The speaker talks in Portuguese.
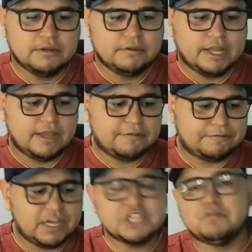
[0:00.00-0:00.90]
é,
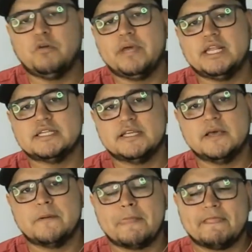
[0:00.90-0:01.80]
fez por
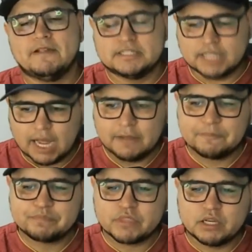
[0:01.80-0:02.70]
merecer, tá?
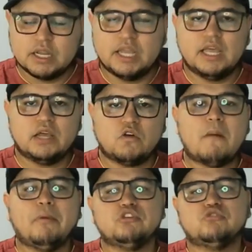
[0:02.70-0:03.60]
É, com
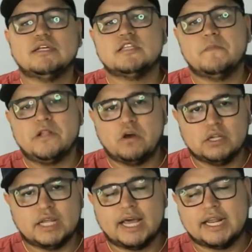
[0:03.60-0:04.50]
uma pontuação melhor
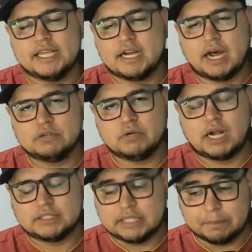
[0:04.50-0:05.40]
na era Ricardo
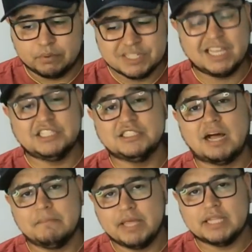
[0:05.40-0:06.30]
Catalá. Por isso que a gente
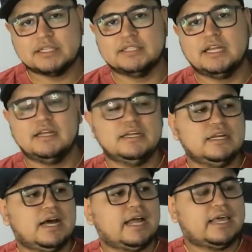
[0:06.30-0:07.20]
lamenta né,
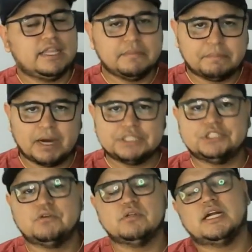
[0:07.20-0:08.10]
aquele empate
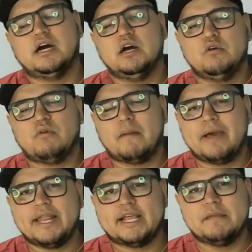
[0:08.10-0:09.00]
contra o
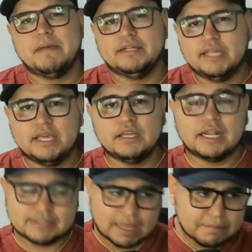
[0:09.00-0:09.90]
América em Belém,
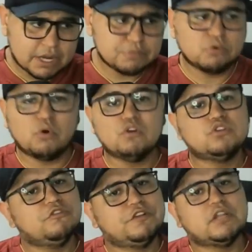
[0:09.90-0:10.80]
até mesmo o gol
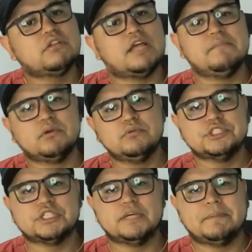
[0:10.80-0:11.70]
sofrido lá em
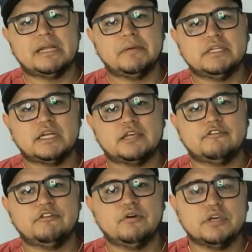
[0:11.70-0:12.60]
Brusque, pela maneira que
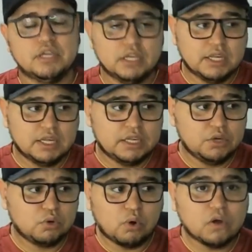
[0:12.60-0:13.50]
foi, e
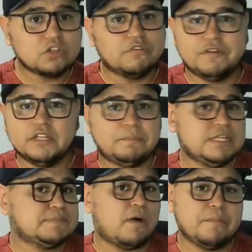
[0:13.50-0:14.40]
o gol sofrido
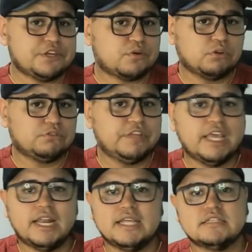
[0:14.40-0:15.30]
principalmente contra o
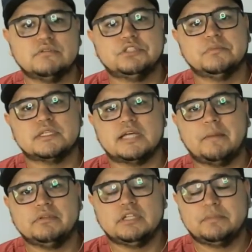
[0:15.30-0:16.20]
Figueirense no último
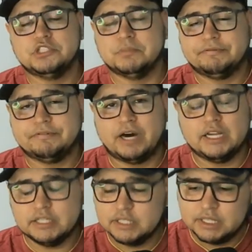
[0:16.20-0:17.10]
sábado, depois de uma
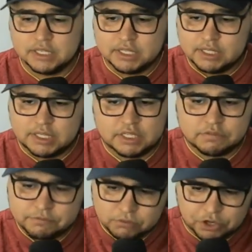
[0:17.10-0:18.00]
falha, e
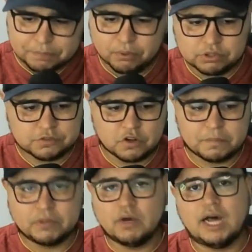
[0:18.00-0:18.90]
dois pontos foram
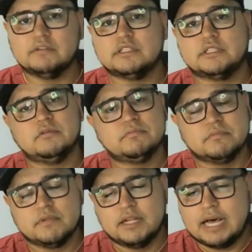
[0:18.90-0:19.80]
pelo ralo. Então,
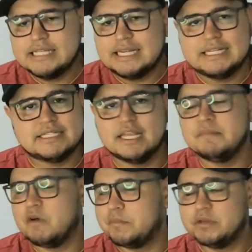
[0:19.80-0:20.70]
a Série C,
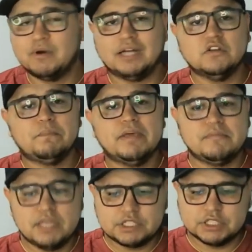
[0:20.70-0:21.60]
meu amigo, ela não
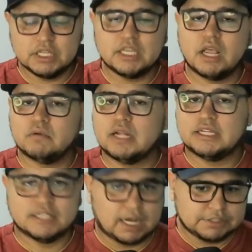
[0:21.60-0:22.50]
permite
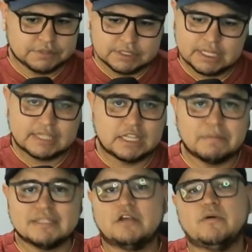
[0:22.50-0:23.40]
irregularidade. Você tem que ter
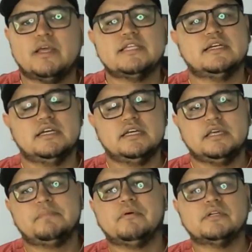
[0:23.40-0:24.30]
uma sequência
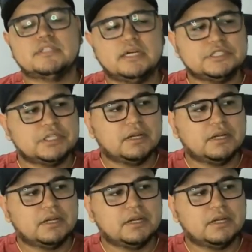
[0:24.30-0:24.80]
importante